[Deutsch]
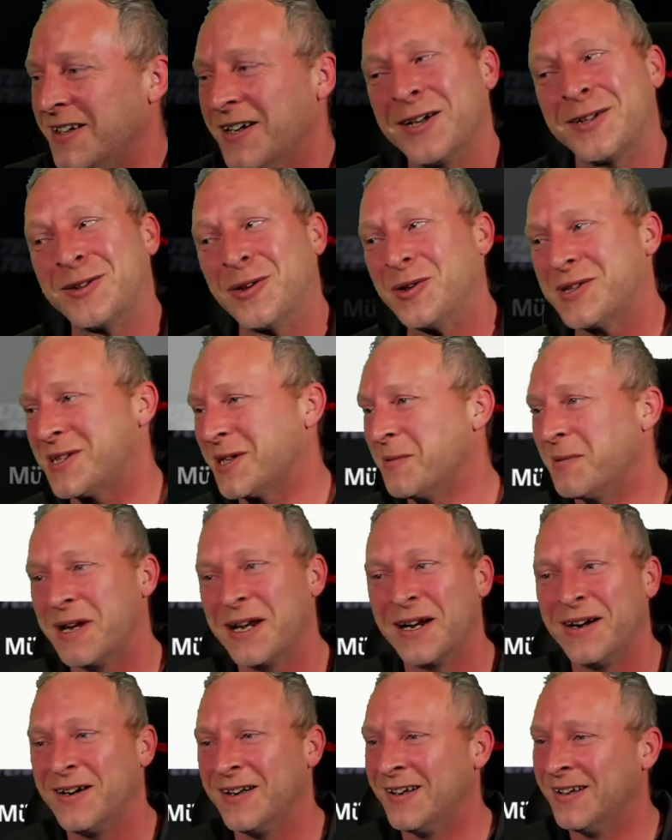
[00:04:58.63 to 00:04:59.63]
Ja, trotzdem,
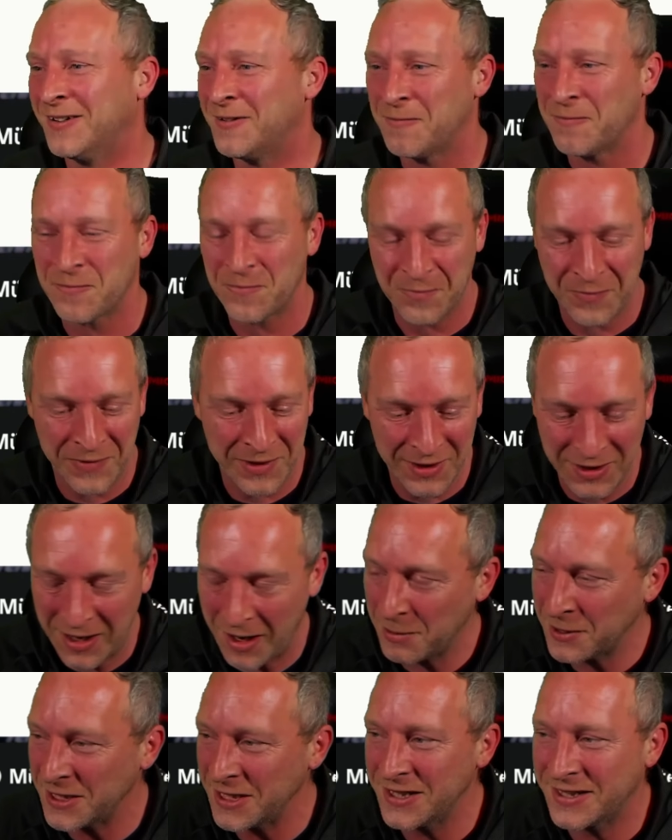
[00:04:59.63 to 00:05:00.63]
egal.
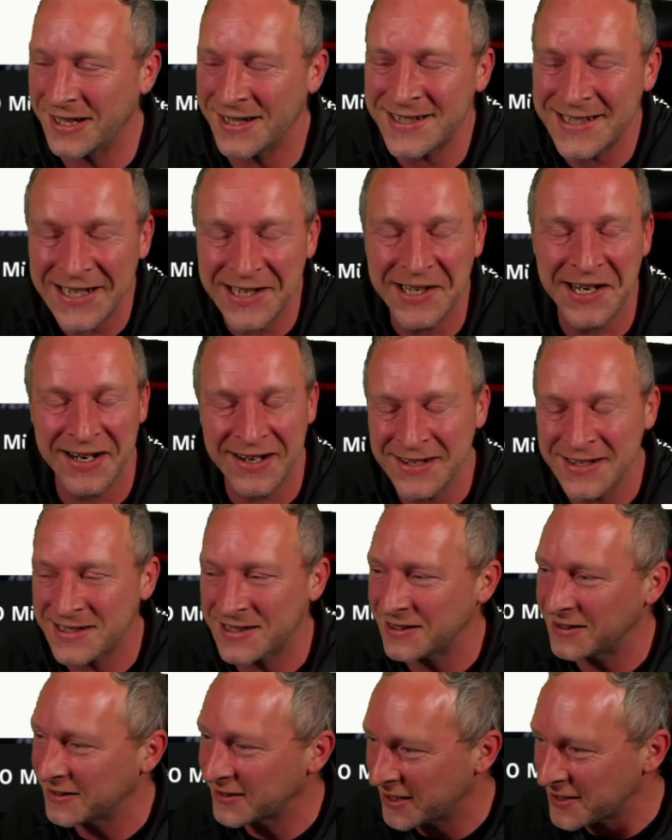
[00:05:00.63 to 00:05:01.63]
Habe ich nicht gestern
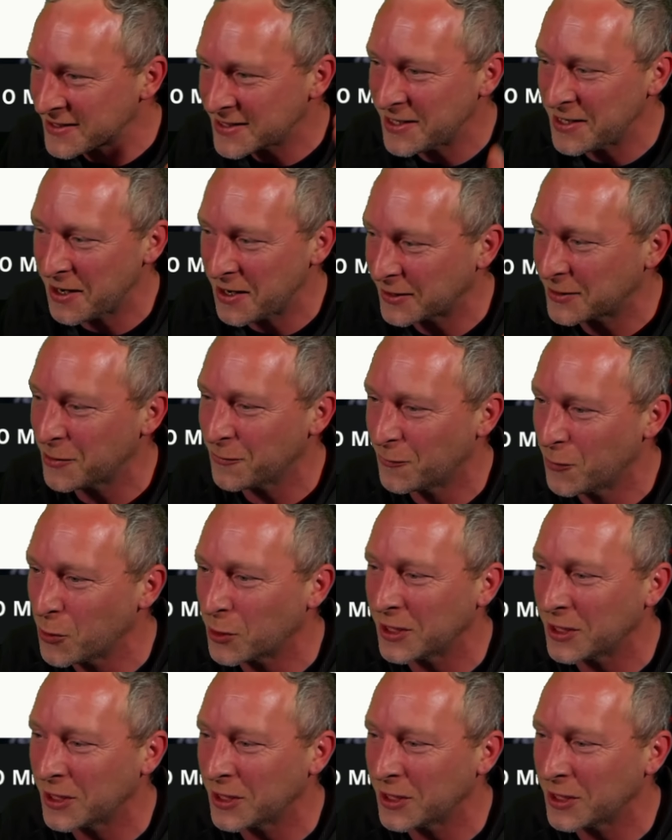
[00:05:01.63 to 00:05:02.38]
erst, gestern habe ich doch